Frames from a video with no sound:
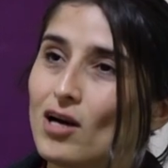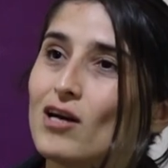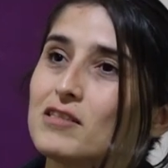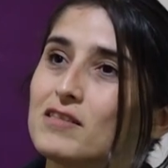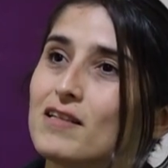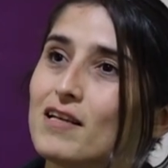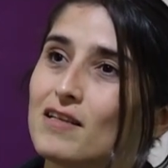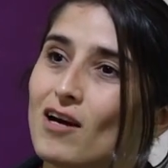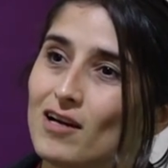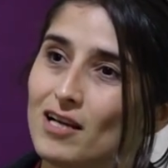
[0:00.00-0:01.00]
Ardından
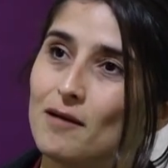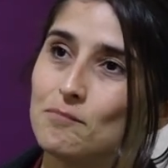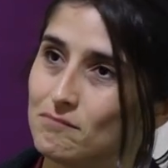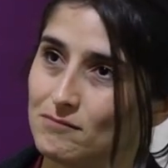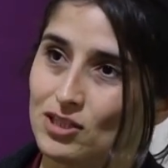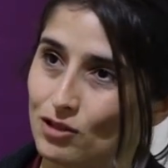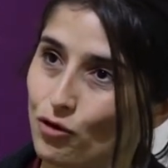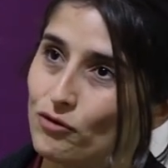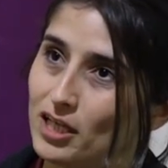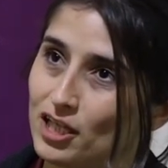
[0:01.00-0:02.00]
ailem, işte
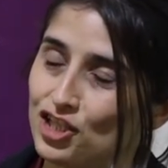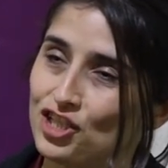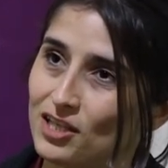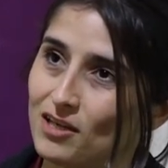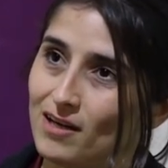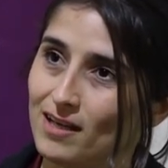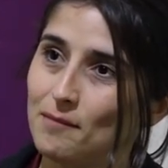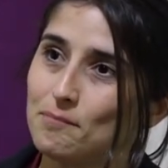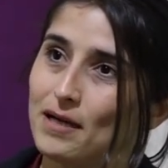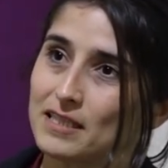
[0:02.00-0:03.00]
köyde yaşayan
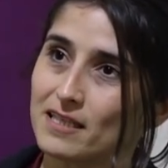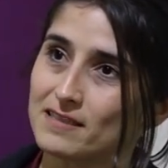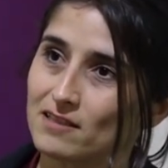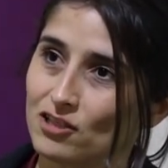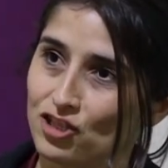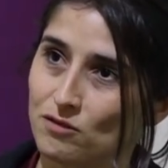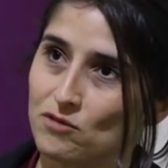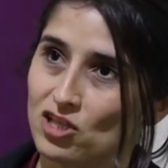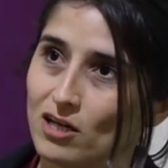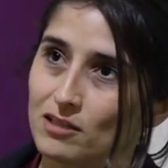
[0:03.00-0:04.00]
ailem merkeze
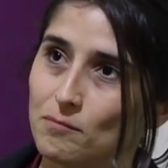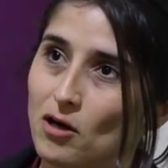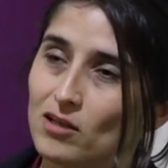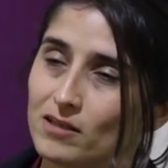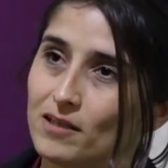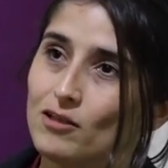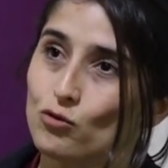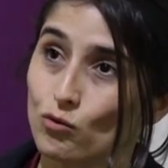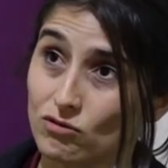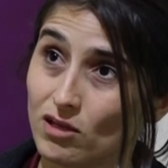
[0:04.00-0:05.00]
taşınmışlardı bağlara,
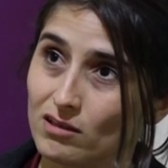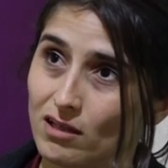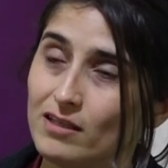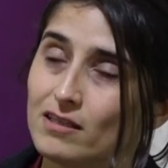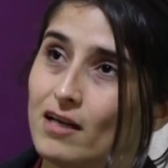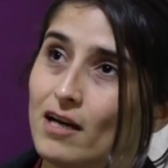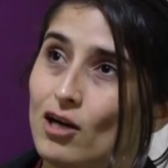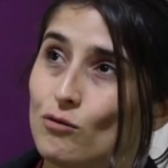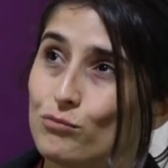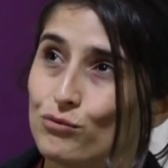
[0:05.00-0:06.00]
90'lar
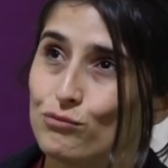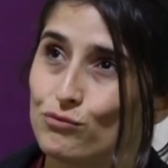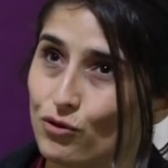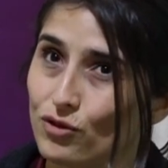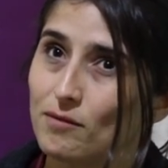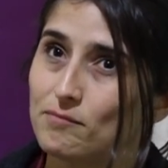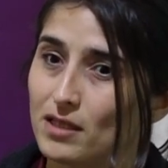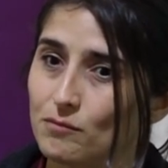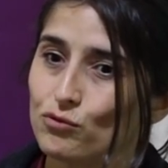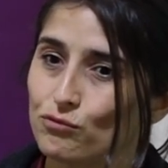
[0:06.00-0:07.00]
bu
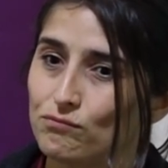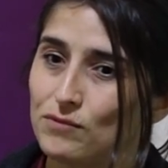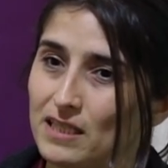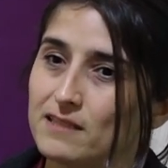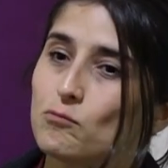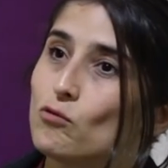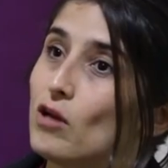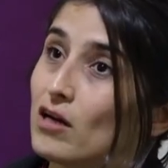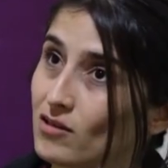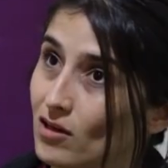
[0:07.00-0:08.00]
dönemde bu
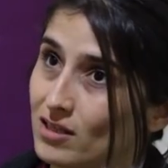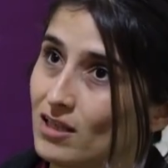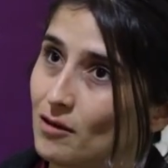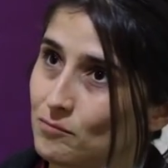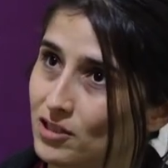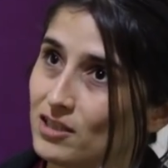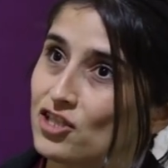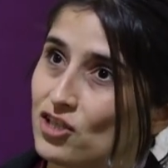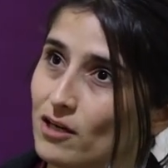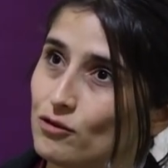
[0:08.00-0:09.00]
Hizbullah katliamlarına
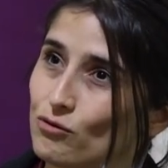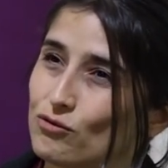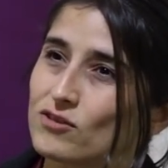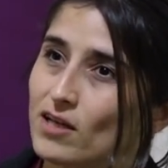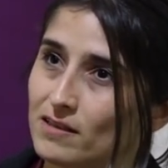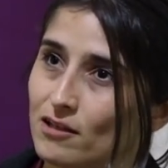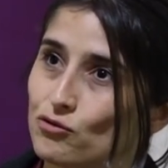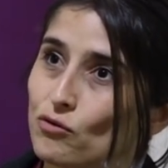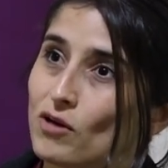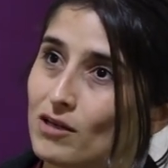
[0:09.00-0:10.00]
şahit olduk. Zaten
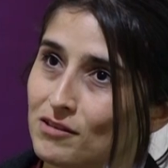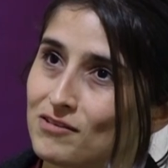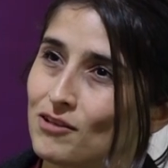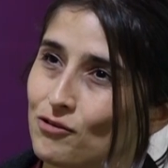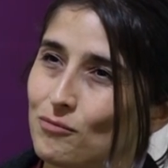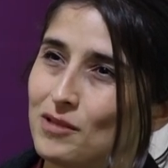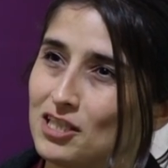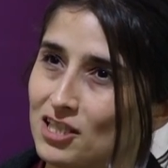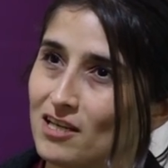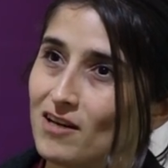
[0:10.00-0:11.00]
sokakta sanıyorum
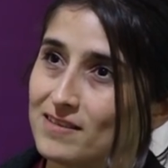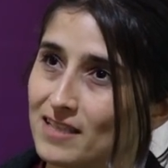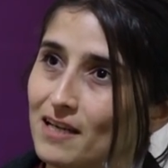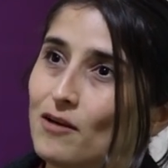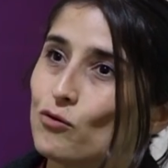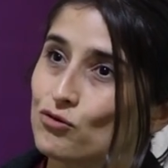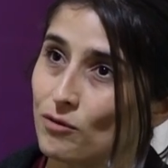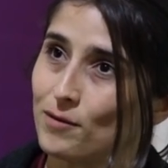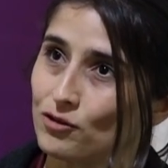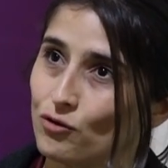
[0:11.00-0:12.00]
ilk cenazeyi o
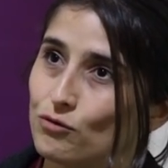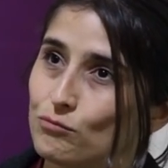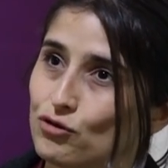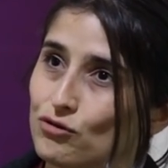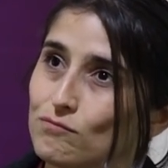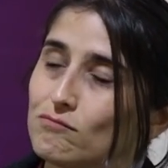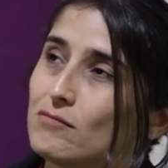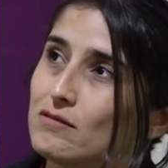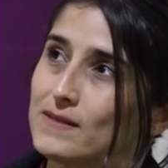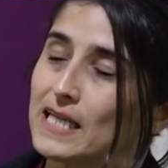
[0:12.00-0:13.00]
zaman görmüştüm.
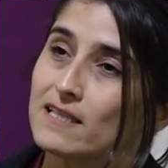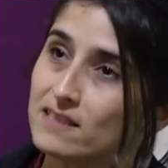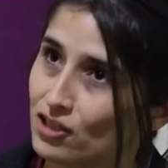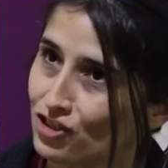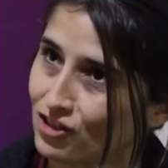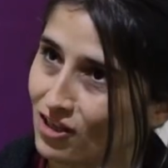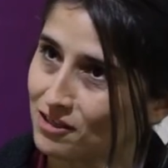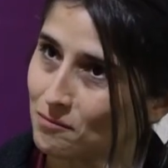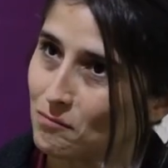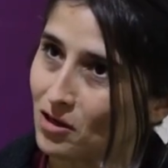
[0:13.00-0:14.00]
8
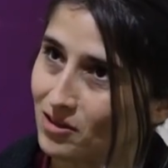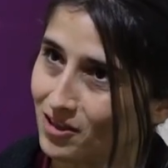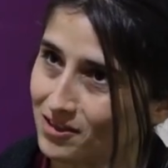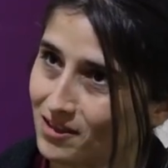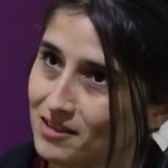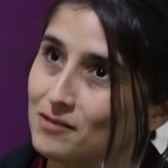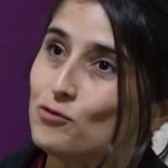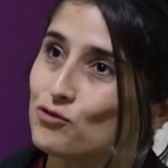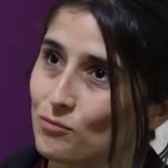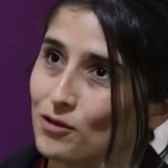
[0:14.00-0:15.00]
yaşındaydım,
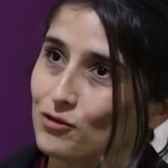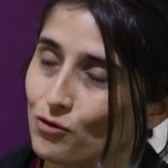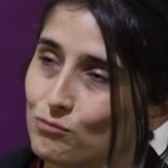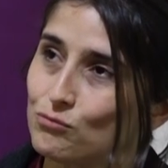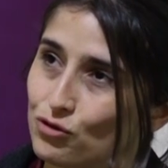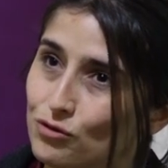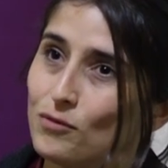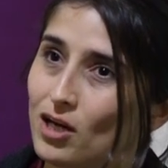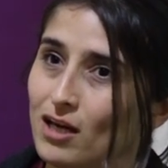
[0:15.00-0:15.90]
bağlardaydım. O zaman görmüştüm.